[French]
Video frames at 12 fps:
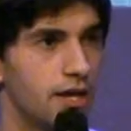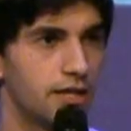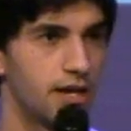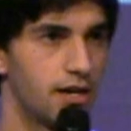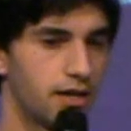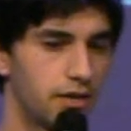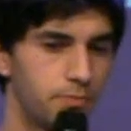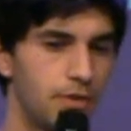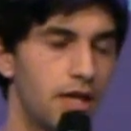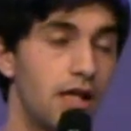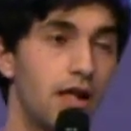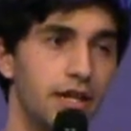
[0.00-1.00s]
car
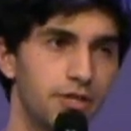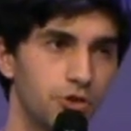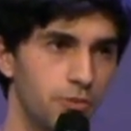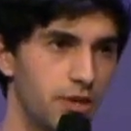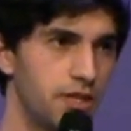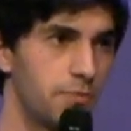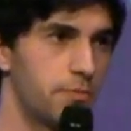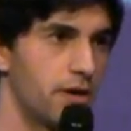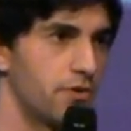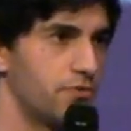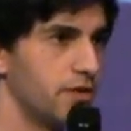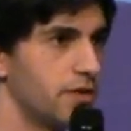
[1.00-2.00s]
L'être humain n'est pas
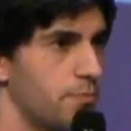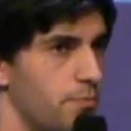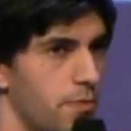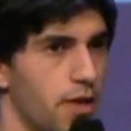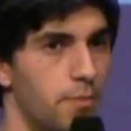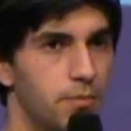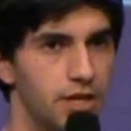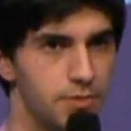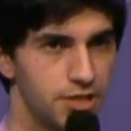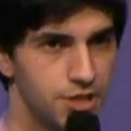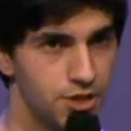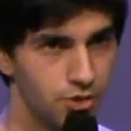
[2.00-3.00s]
parfait, mais la
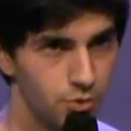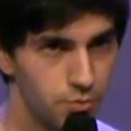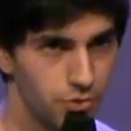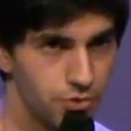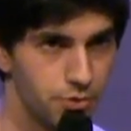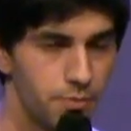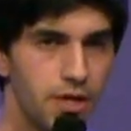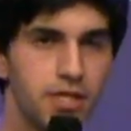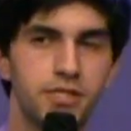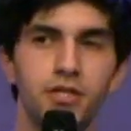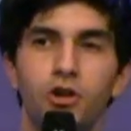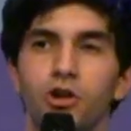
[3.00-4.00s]
machine non plus.
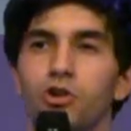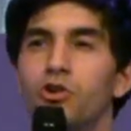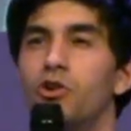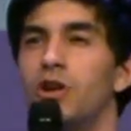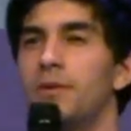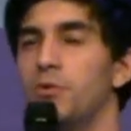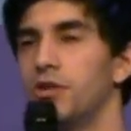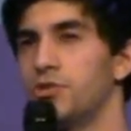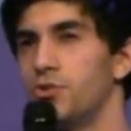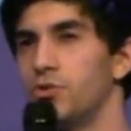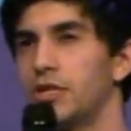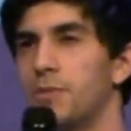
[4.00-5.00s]
C'est leur
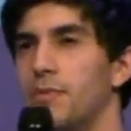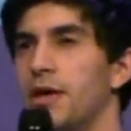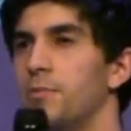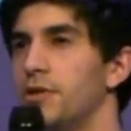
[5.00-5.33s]
collaboration qui permet